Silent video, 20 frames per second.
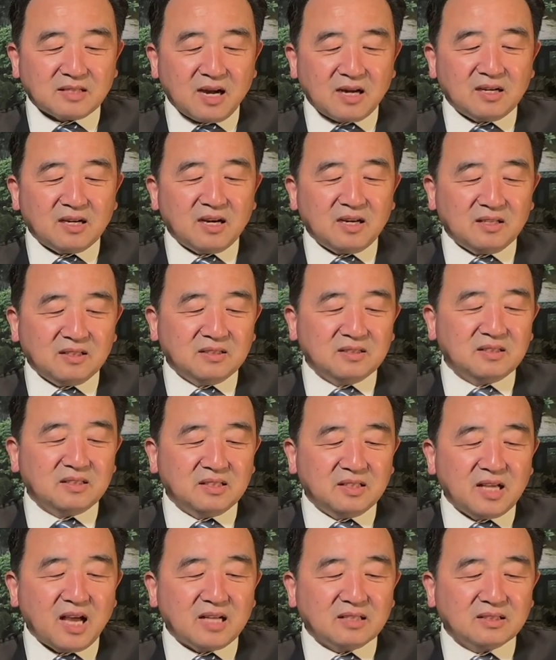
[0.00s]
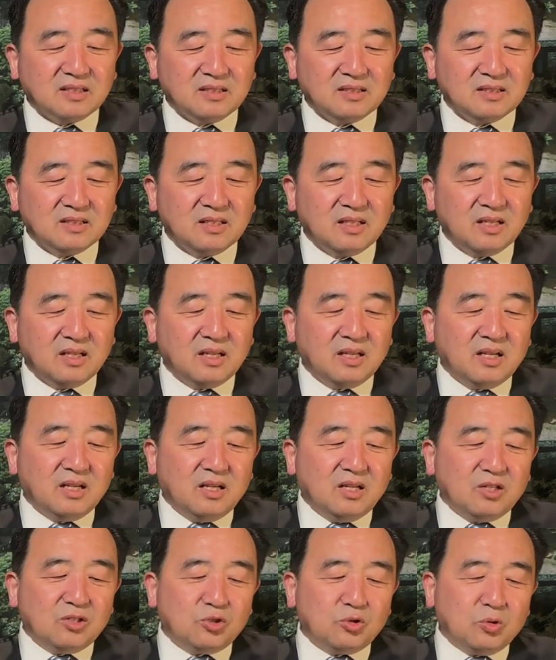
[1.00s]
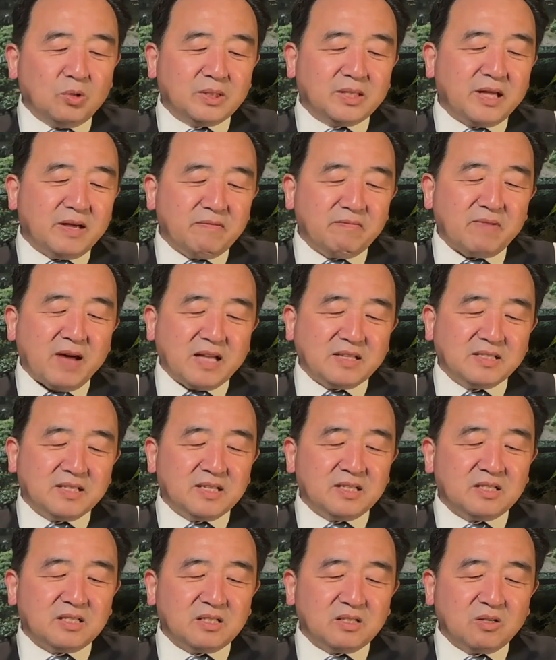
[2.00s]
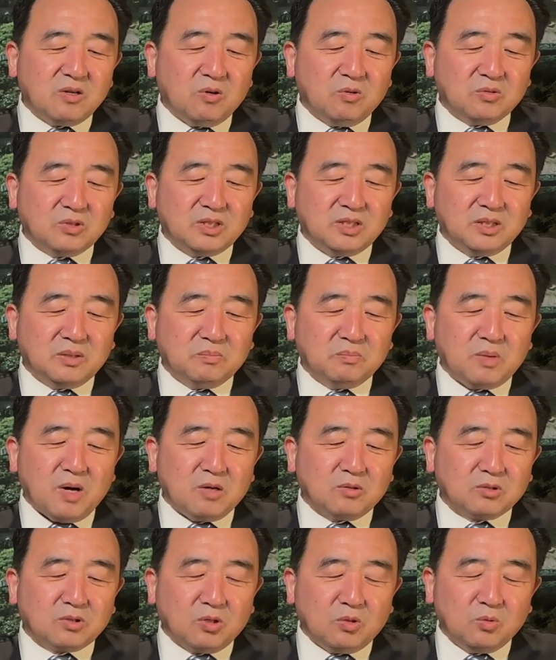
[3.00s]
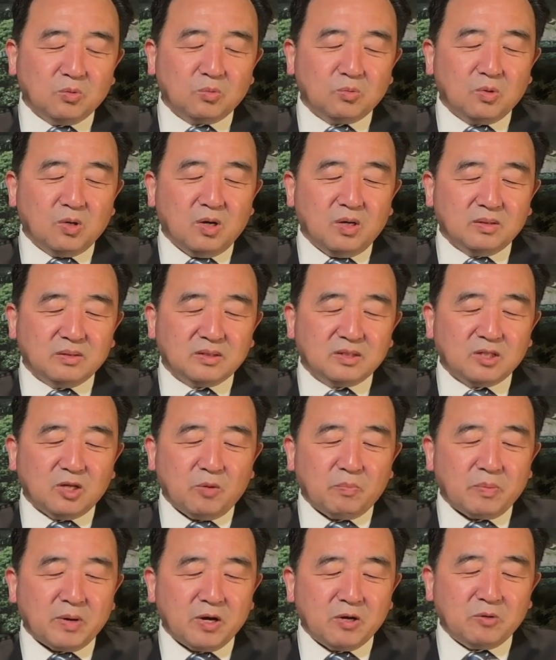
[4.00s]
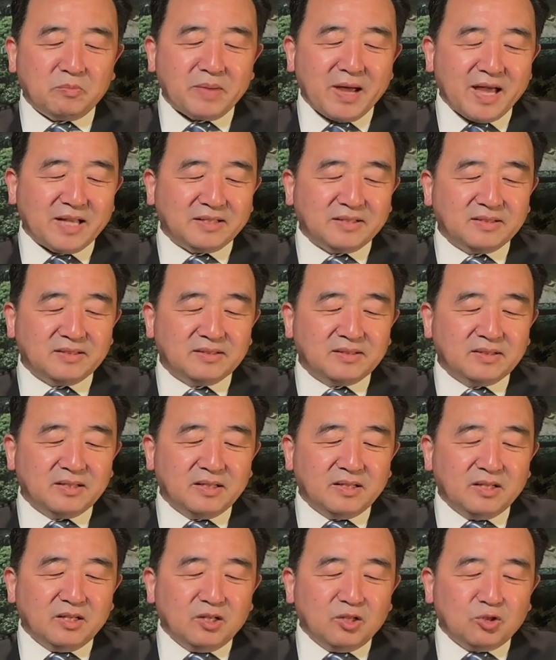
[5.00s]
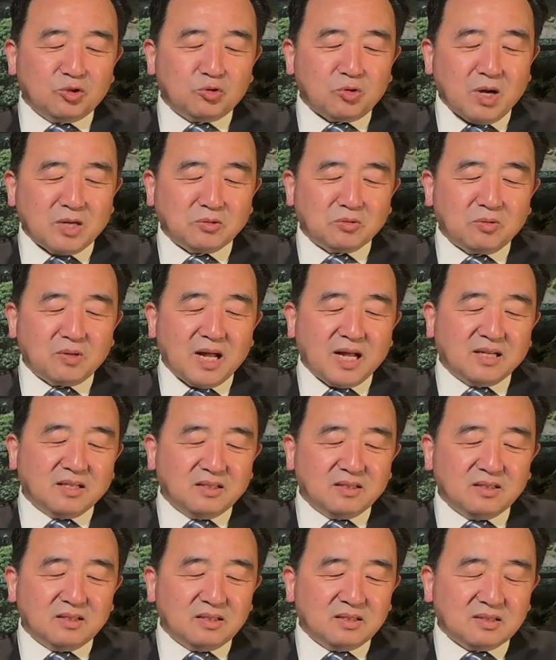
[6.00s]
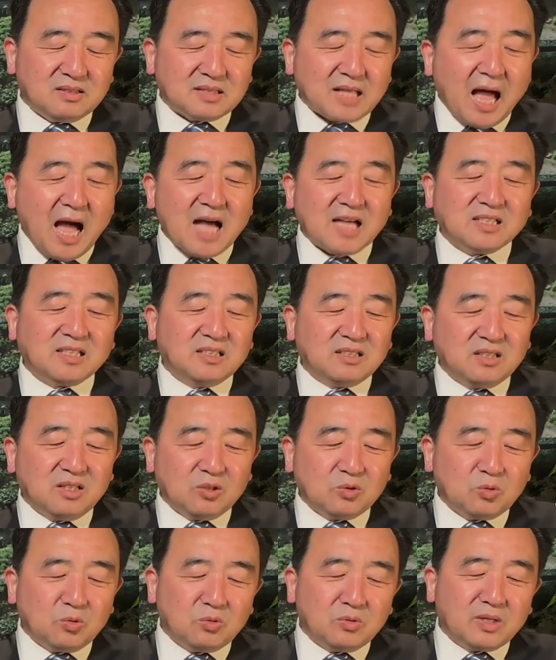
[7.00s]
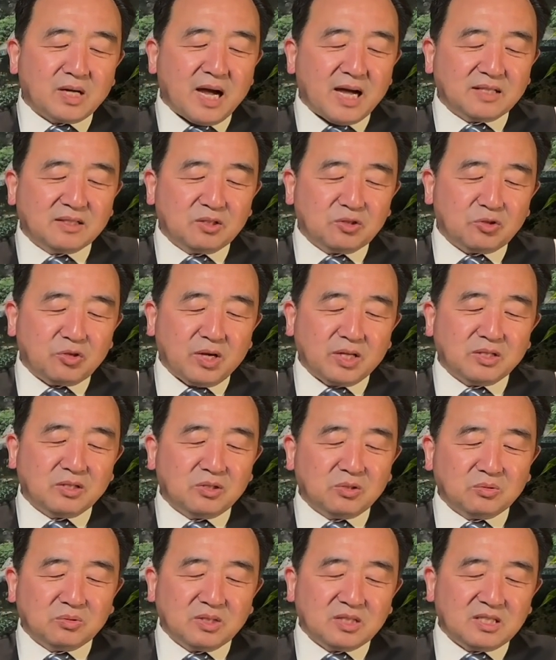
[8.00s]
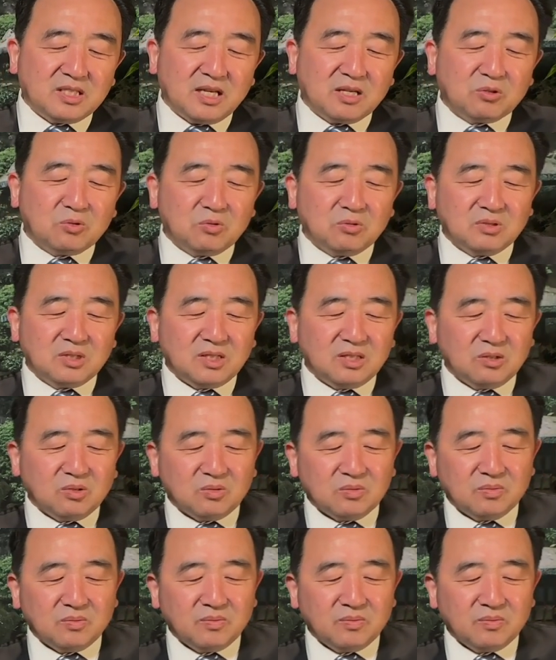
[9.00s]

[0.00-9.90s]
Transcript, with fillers: 二点零是一样。昨天晚些时候，警报透过叫 p a r a m i d 传出来了，大型的公开的全球的监控系统，